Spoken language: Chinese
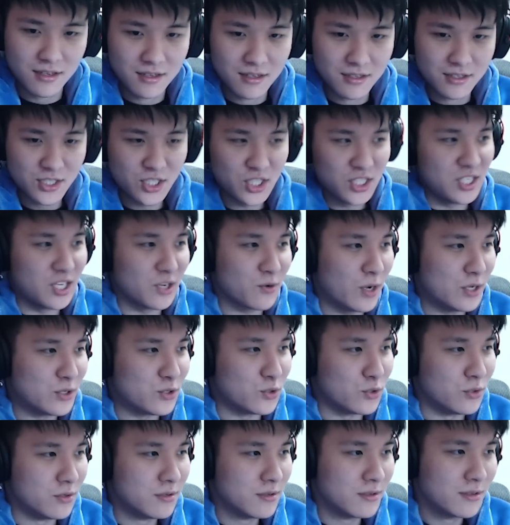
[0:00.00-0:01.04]
世界冠
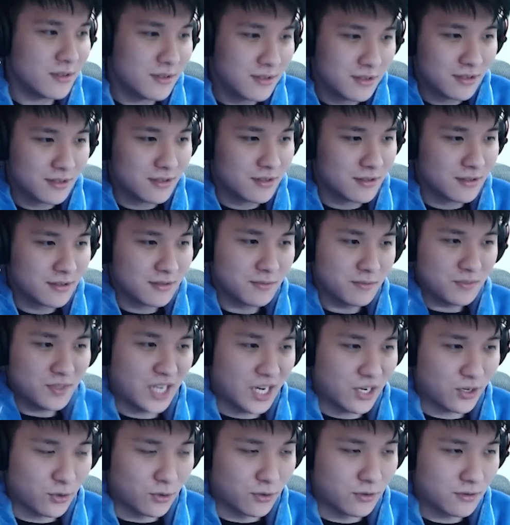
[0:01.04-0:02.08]
军。加
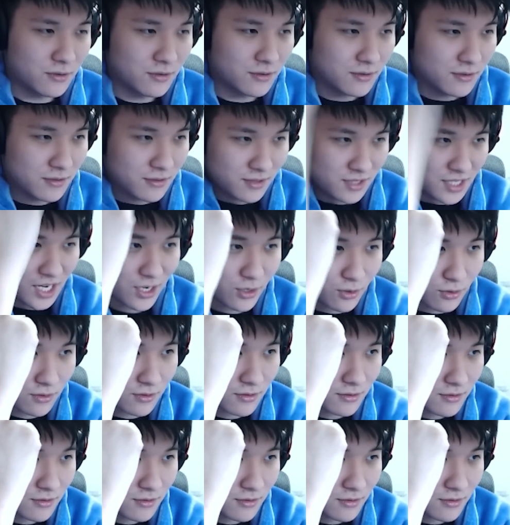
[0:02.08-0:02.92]
油，加油！